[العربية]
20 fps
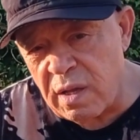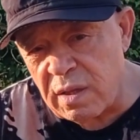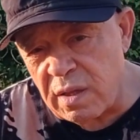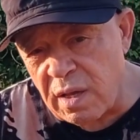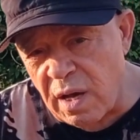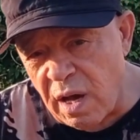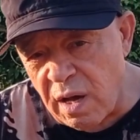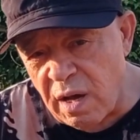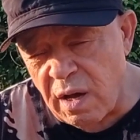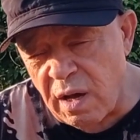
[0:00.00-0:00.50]

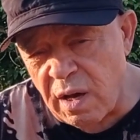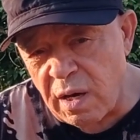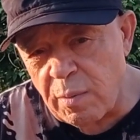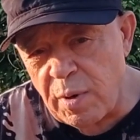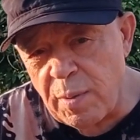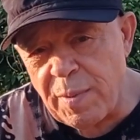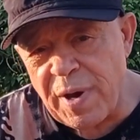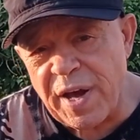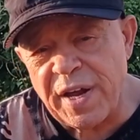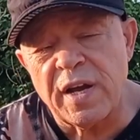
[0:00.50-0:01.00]
تأخر
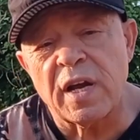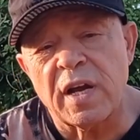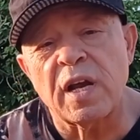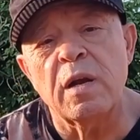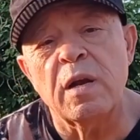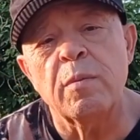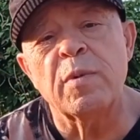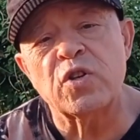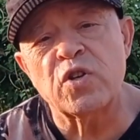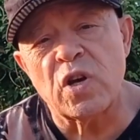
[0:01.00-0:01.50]
بالمغنى
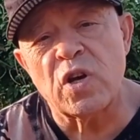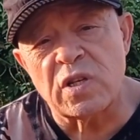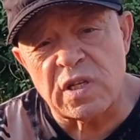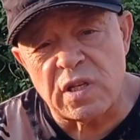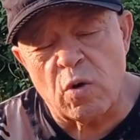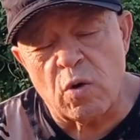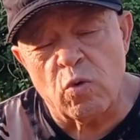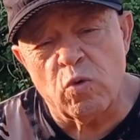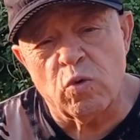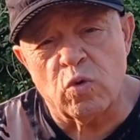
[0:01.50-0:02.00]
كل ما جات
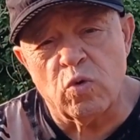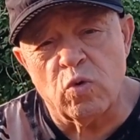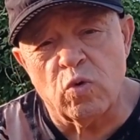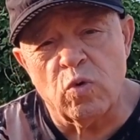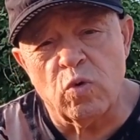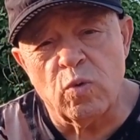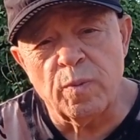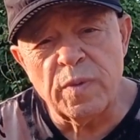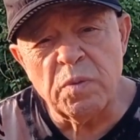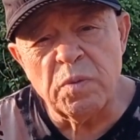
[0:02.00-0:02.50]

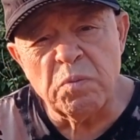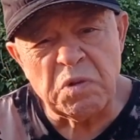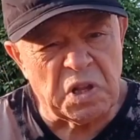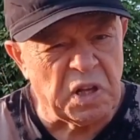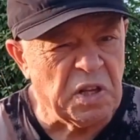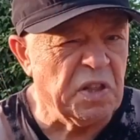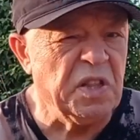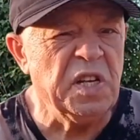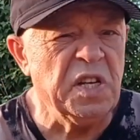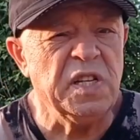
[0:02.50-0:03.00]
صوته
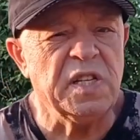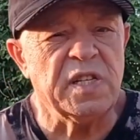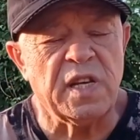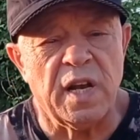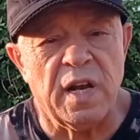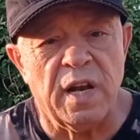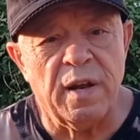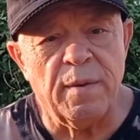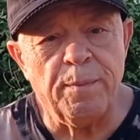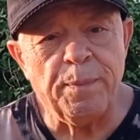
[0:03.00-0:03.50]
مثل
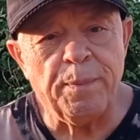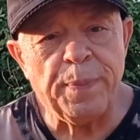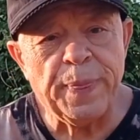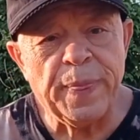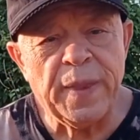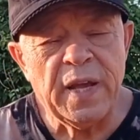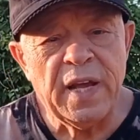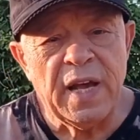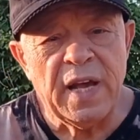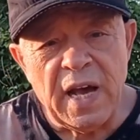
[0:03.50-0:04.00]
الديزل
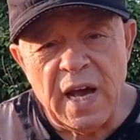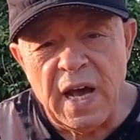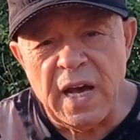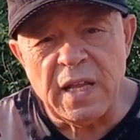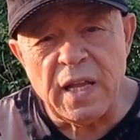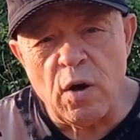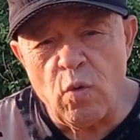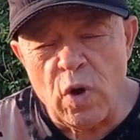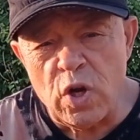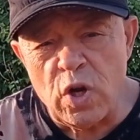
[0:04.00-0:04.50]

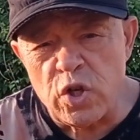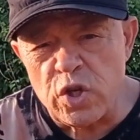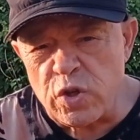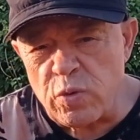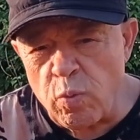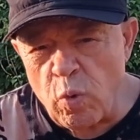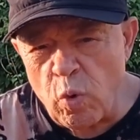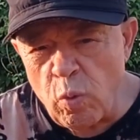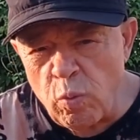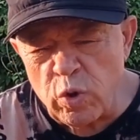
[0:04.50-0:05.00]
هذا هو
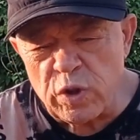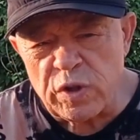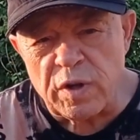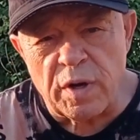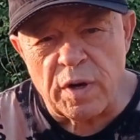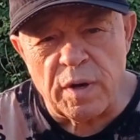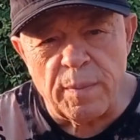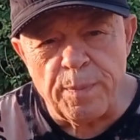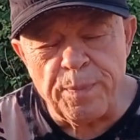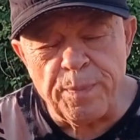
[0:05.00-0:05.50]
اسمه
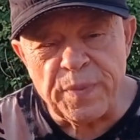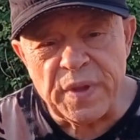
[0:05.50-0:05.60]
المطرب